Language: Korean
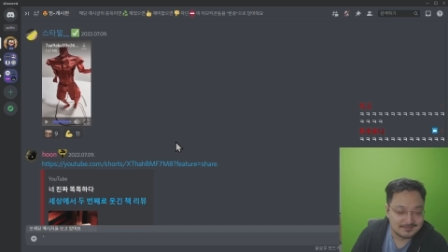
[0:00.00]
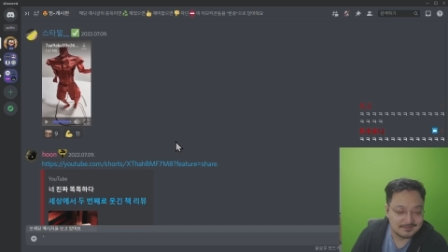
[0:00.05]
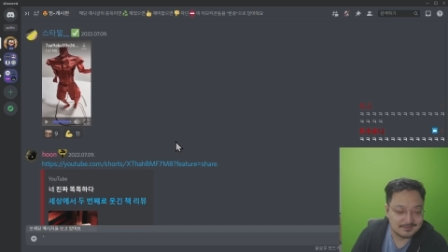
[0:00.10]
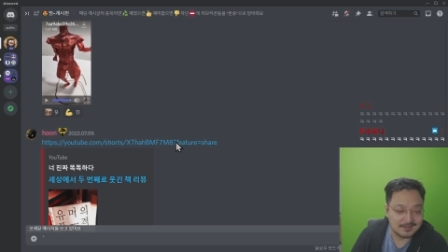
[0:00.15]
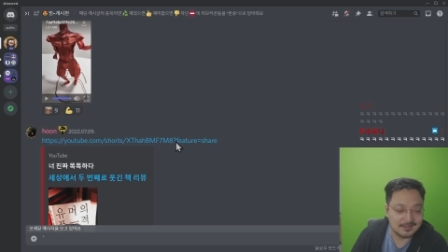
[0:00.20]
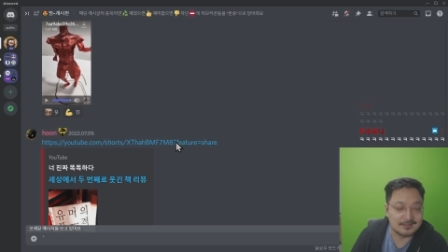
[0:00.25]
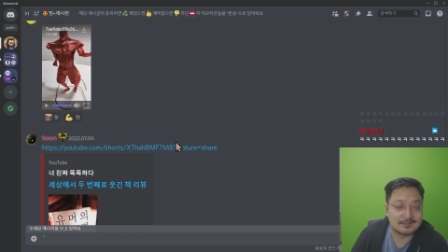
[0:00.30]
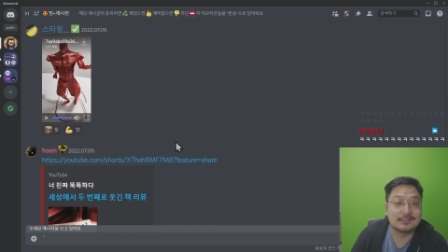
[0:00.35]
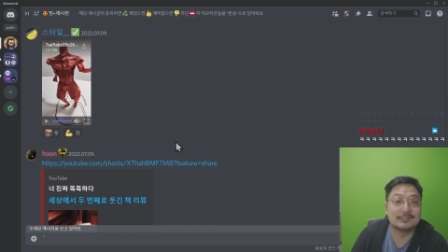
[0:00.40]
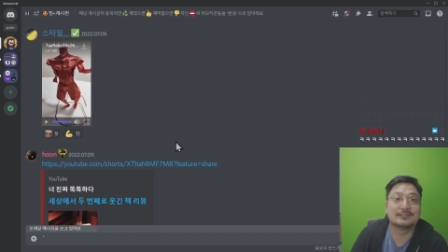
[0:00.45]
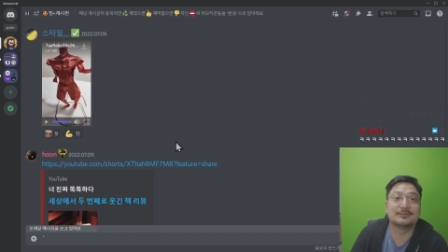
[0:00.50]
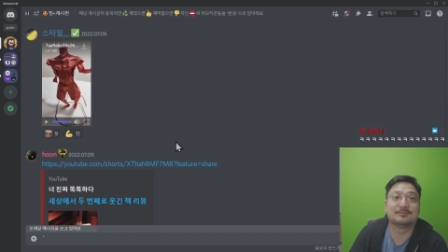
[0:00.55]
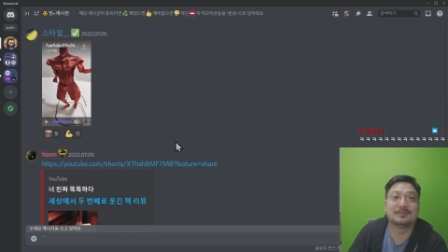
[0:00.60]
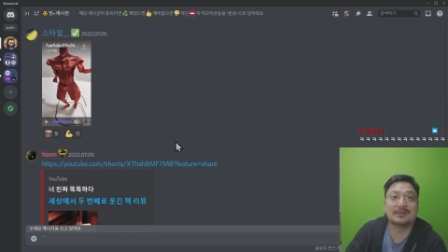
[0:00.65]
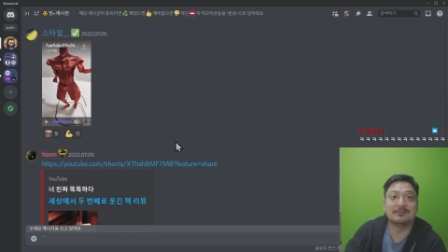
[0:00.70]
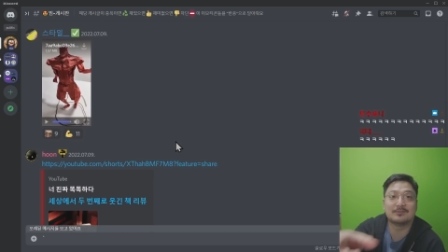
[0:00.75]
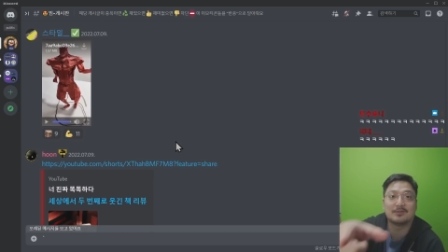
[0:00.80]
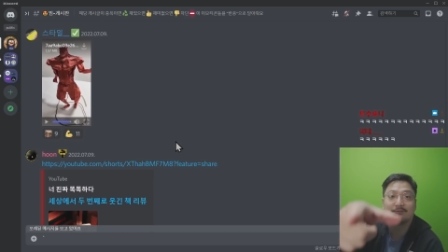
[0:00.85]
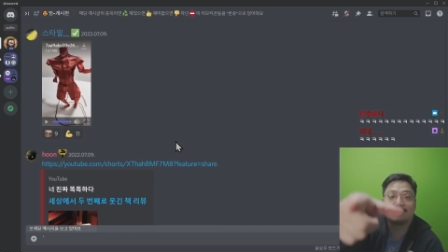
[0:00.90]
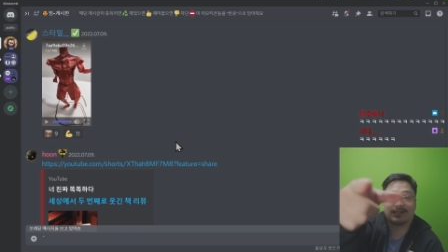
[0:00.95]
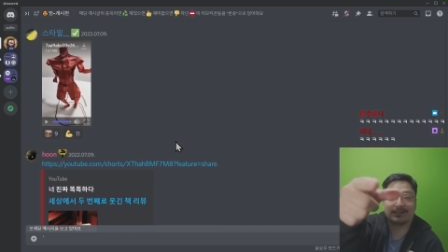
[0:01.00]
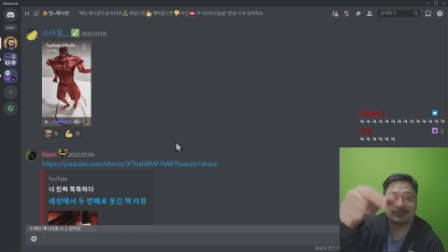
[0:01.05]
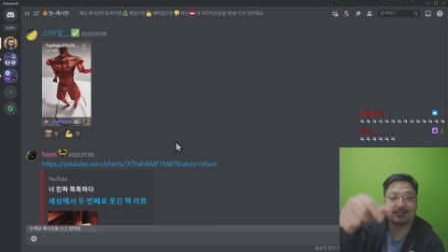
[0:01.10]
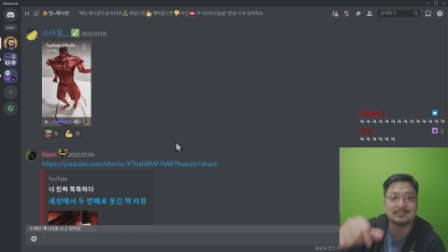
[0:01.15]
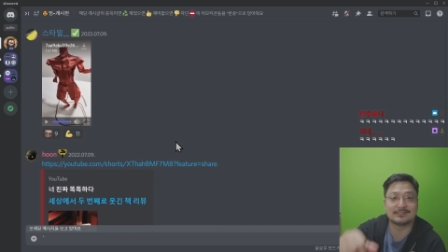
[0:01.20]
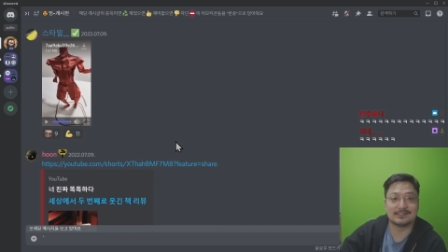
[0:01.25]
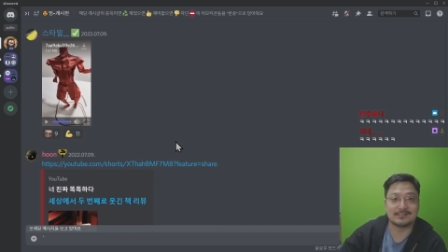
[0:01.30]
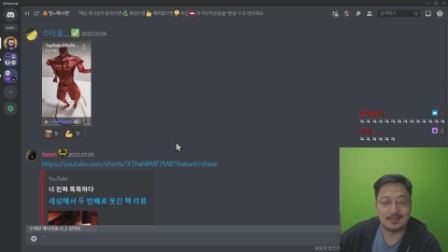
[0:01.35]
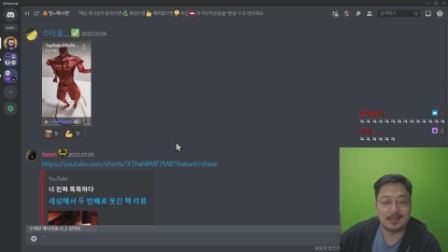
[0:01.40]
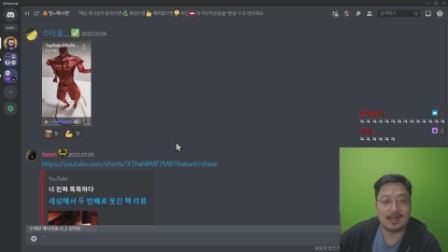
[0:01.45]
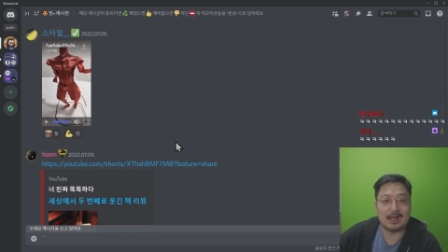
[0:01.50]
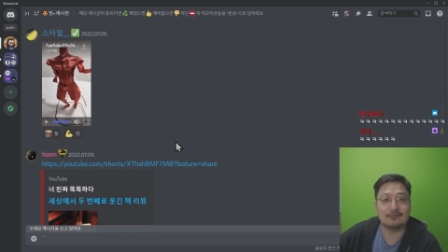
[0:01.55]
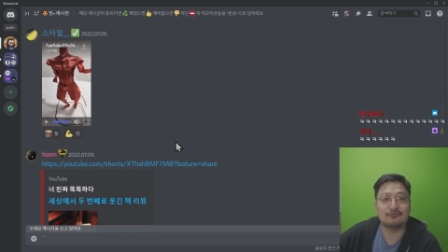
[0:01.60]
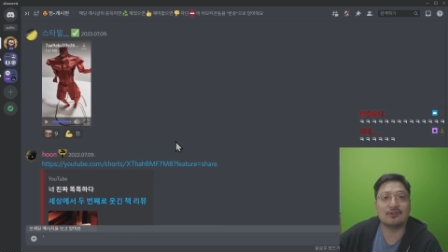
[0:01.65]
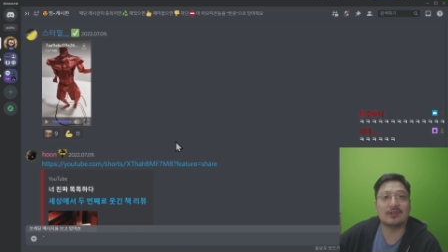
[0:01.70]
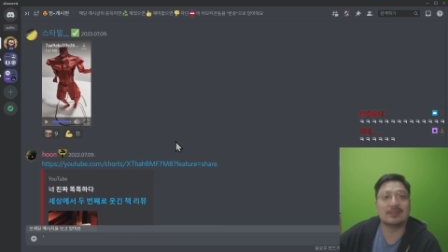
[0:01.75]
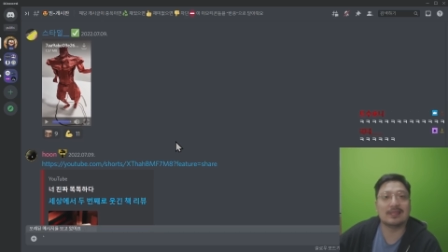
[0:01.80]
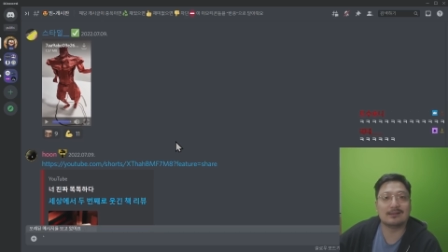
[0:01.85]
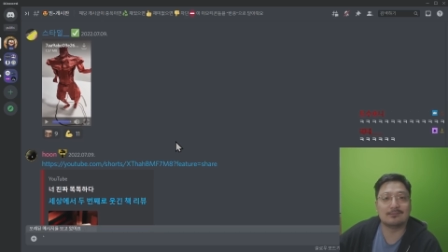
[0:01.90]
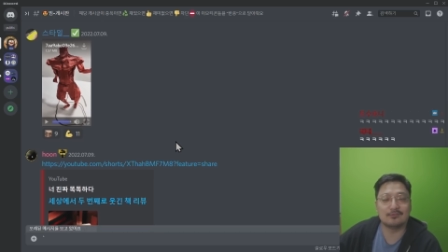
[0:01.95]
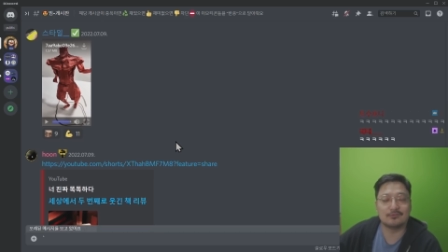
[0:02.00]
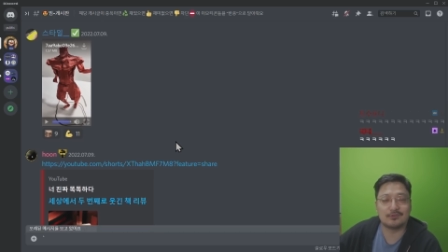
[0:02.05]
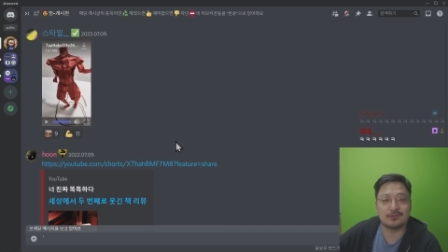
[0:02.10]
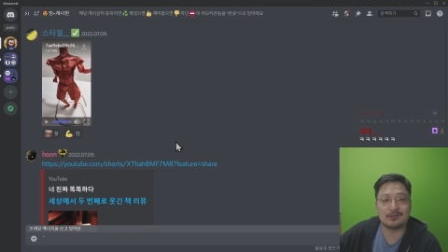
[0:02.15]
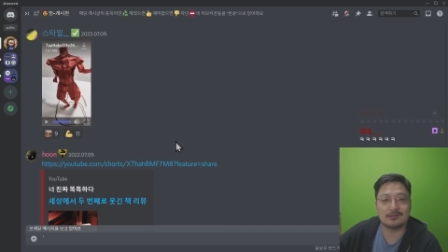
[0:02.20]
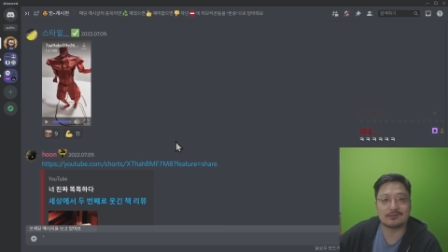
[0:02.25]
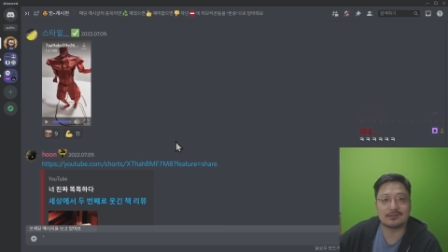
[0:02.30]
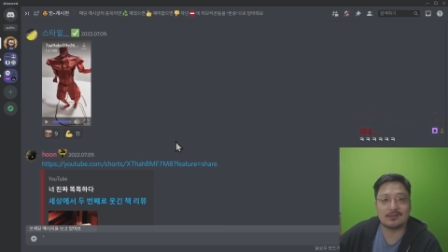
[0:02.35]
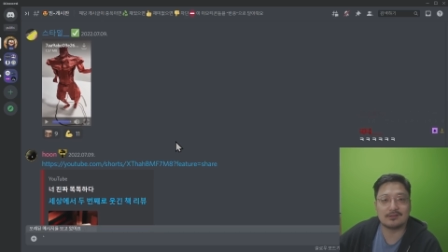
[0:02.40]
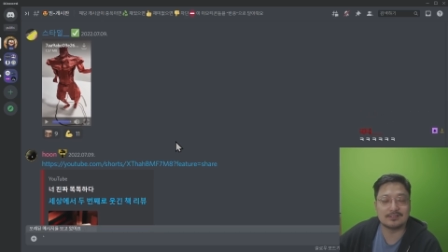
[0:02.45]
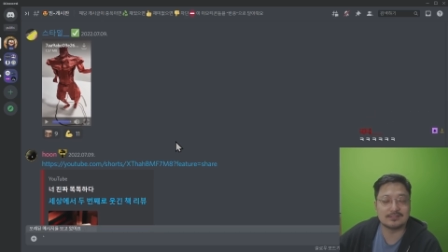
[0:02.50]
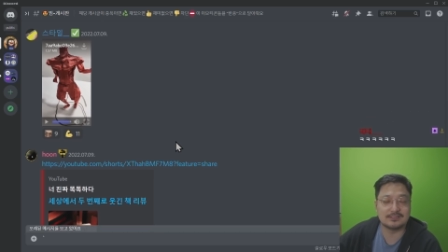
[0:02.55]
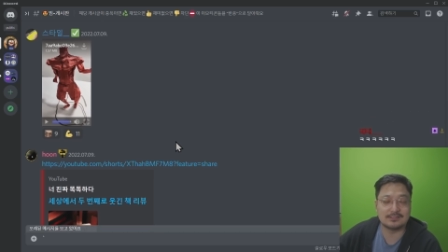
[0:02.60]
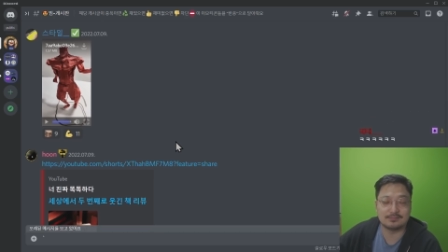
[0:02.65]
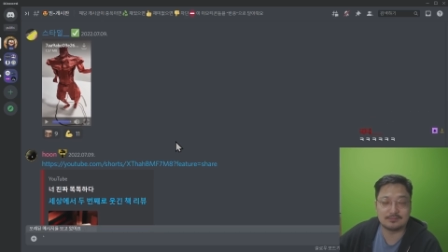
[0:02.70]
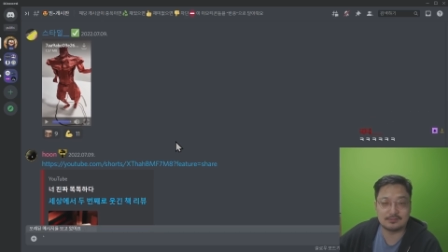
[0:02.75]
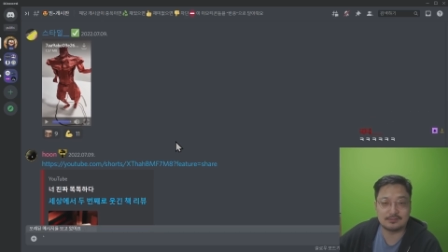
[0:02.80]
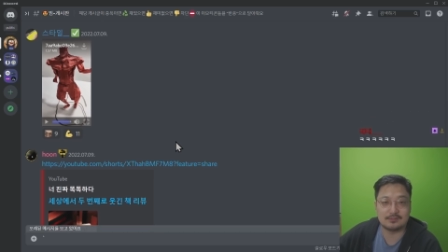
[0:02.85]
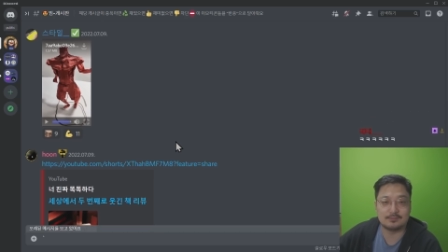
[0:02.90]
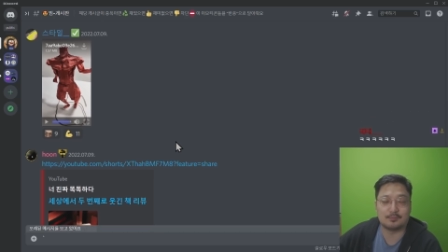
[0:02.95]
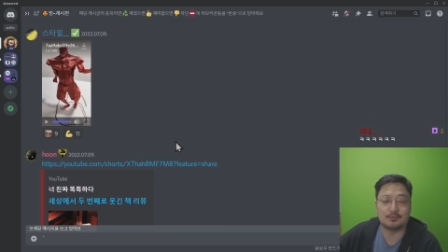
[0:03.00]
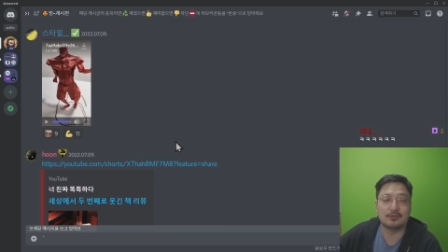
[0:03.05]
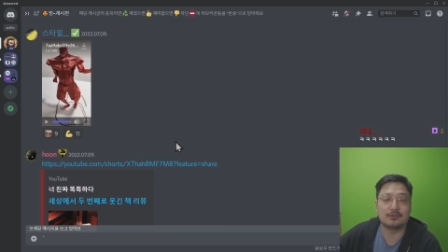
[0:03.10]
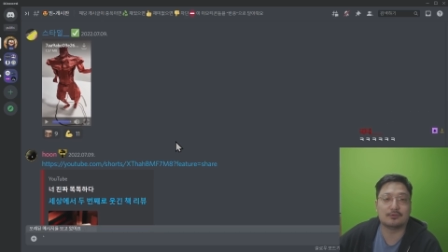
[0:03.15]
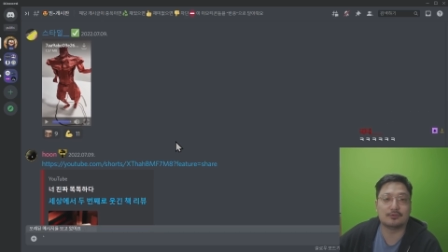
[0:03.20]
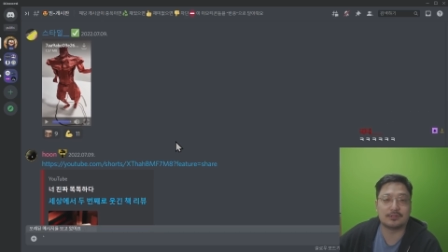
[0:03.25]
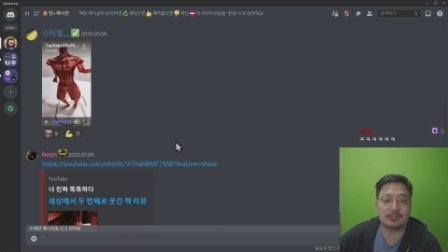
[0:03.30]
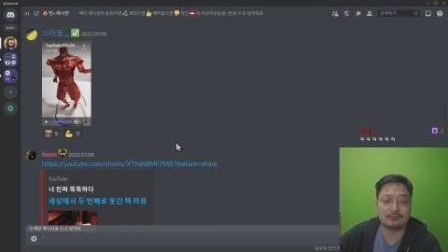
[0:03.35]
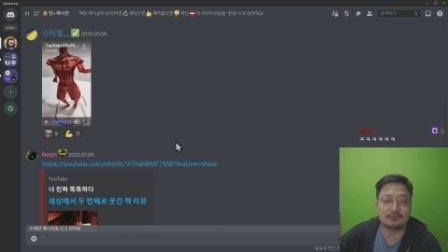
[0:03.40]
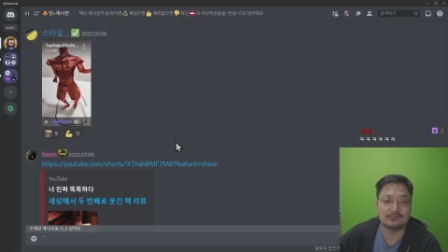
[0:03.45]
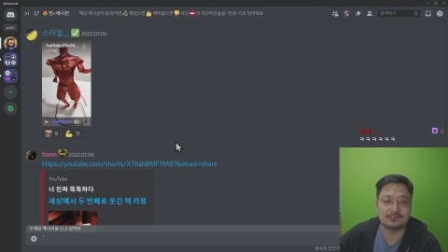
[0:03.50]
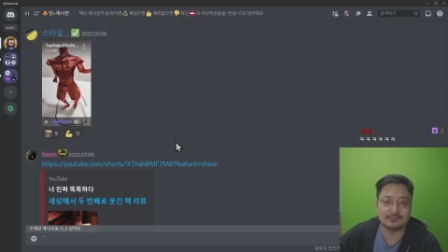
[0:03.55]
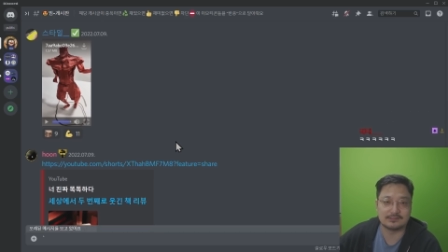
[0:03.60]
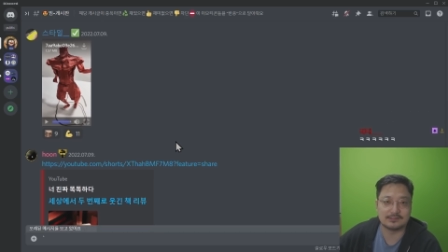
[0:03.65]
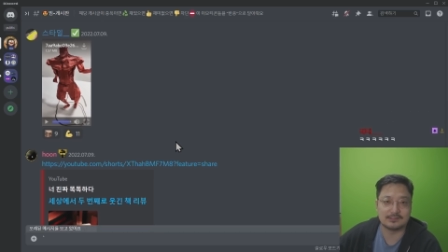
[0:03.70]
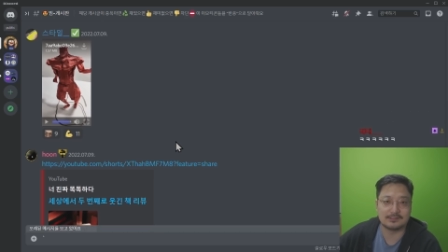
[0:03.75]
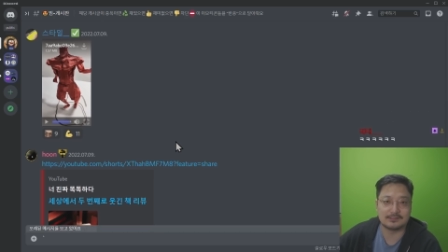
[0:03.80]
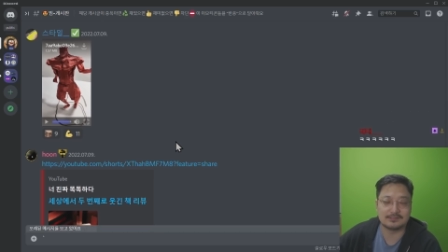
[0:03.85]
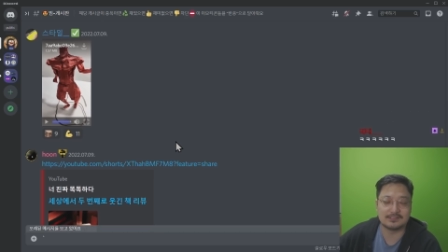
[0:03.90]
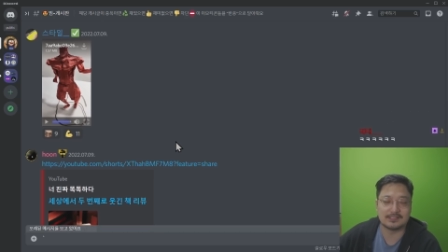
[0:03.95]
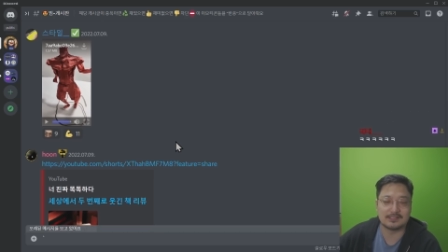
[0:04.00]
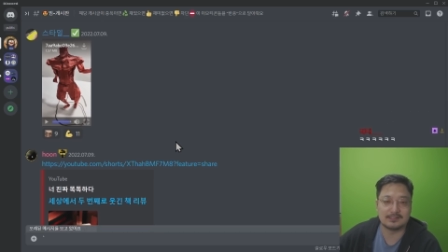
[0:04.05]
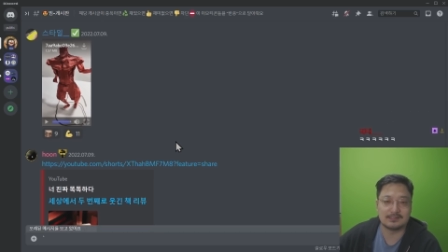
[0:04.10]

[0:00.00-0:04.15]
내가 그래서 비엠더블유 안 타잖아. 아주 옛날부터, 태어났을 때부터 보이콧 하고 있었어요 제가.